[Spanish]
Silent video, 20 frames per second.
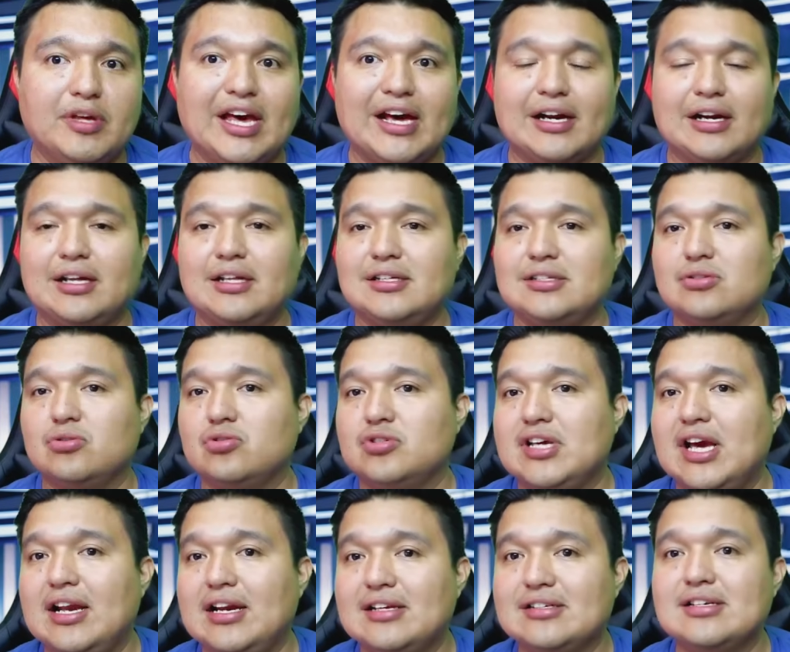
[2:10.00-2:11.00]
vía redes
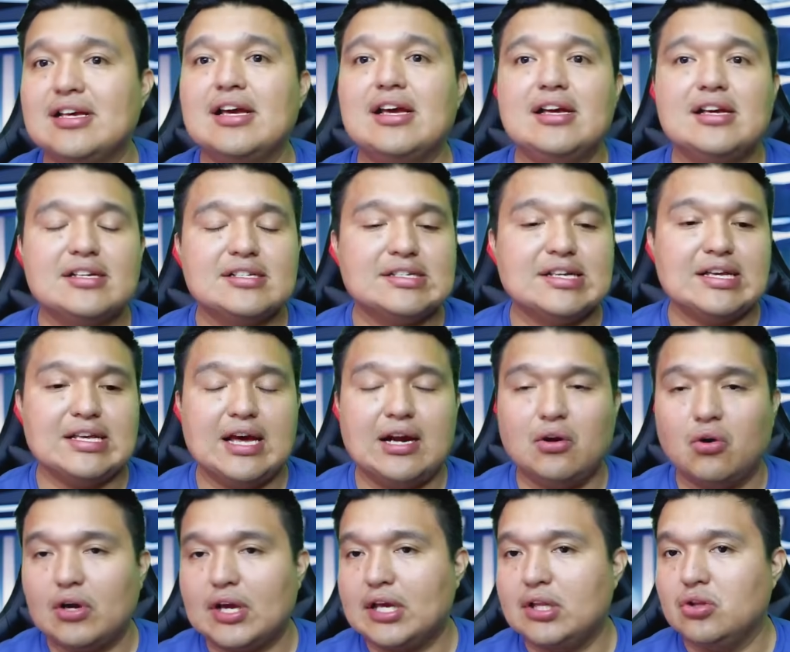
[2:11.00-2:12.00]
sociales,
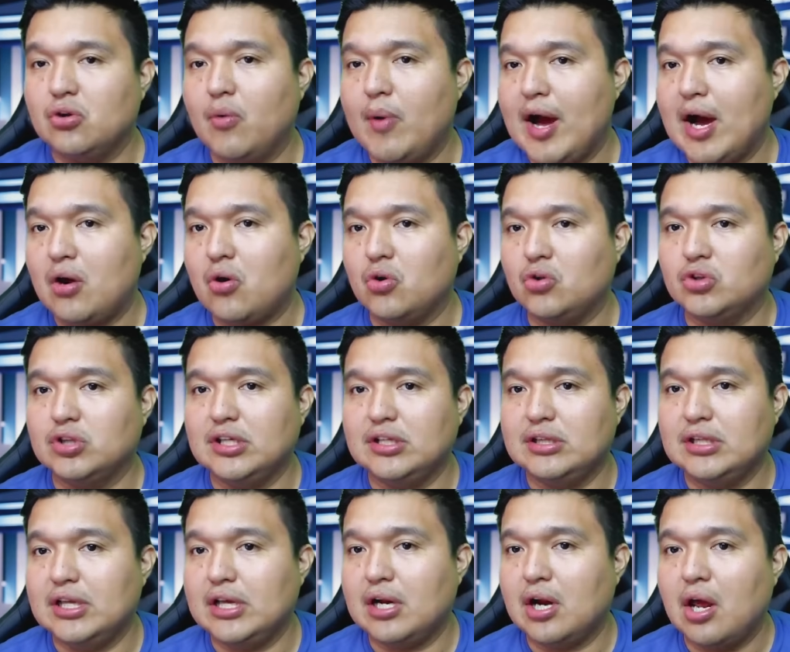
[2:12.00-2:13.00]
señaló que no va a
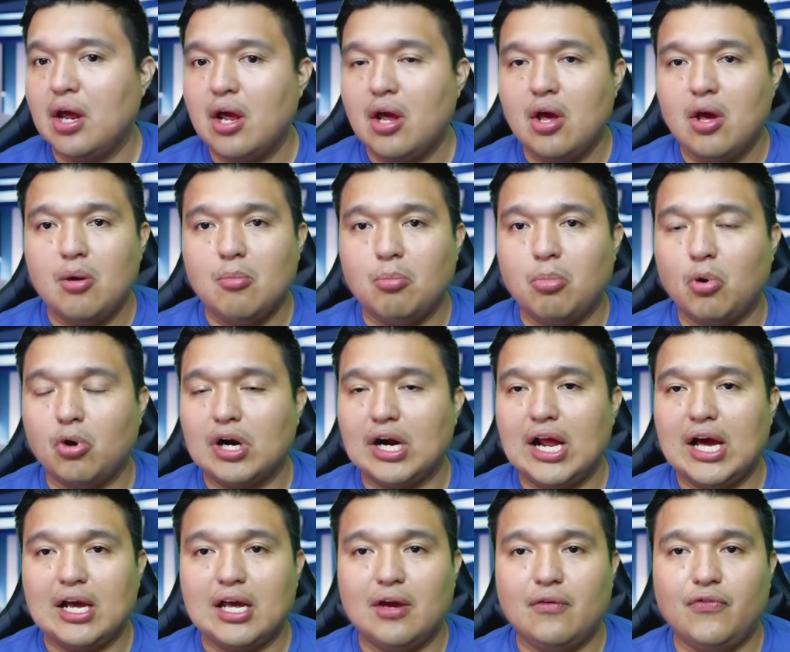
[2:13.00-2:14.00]
contender por
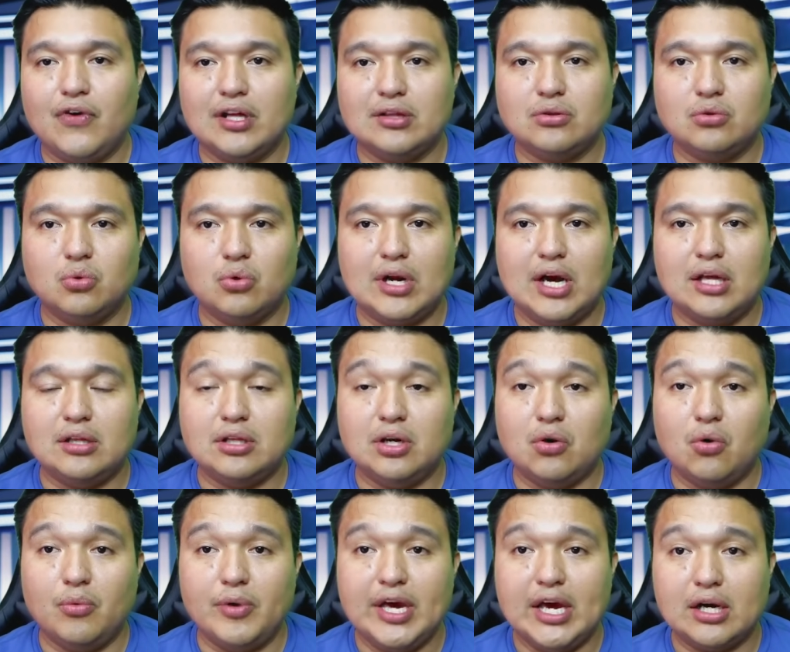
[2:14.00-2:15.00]
la jefatura de
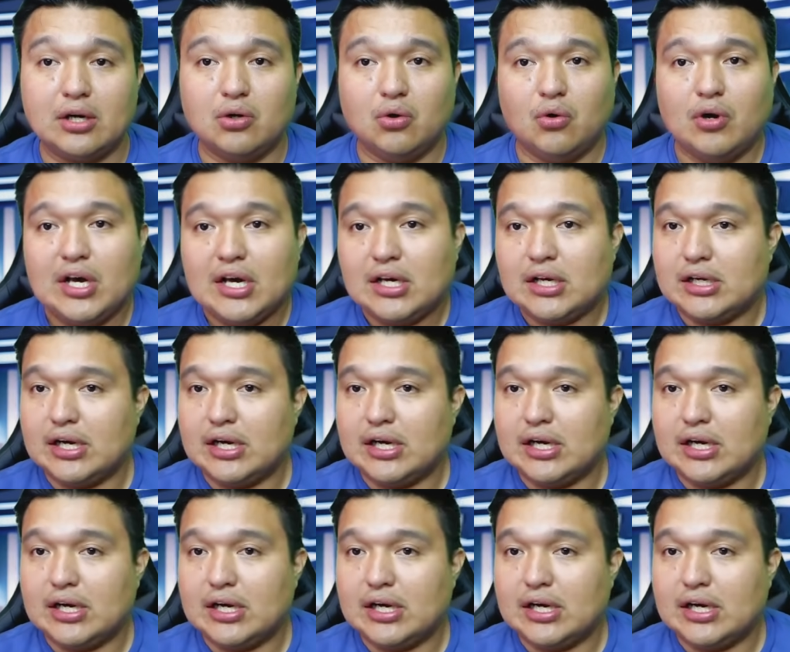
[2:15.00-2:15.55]
gobierno.